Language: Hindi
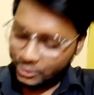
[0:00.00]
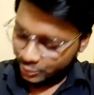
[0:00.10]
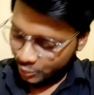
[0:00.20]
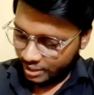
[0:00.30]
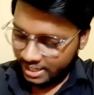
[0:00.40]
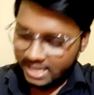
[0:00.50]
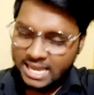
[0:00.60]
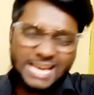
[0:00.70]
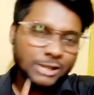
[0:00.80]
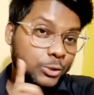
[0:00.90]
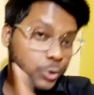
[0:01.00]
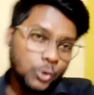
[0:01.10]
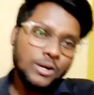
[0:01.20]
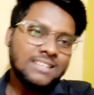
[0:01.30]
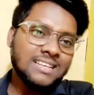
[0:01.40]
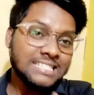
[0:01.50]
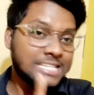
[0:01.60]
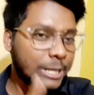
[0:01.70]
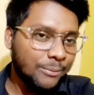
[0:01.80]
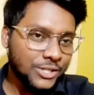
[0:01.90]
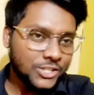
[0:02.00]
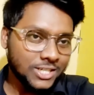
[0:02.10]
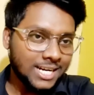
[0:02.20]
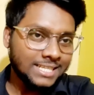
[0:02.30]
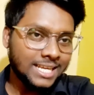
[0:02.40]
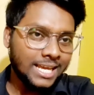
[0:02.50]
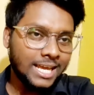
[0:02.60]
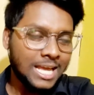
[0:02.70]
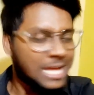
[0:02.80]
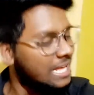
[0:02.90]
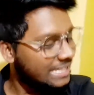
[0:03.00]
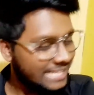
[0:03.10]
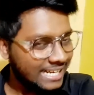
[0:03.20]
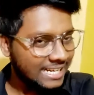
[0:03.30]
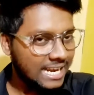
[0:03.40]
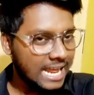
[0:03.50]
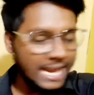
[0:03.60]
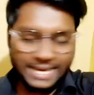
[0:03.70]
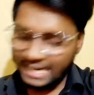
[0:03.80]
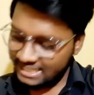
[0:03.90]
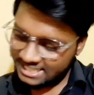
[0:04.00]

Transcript: जो कि एक छोटा सा सेलिब्रेशन करते हैं देन लेट्स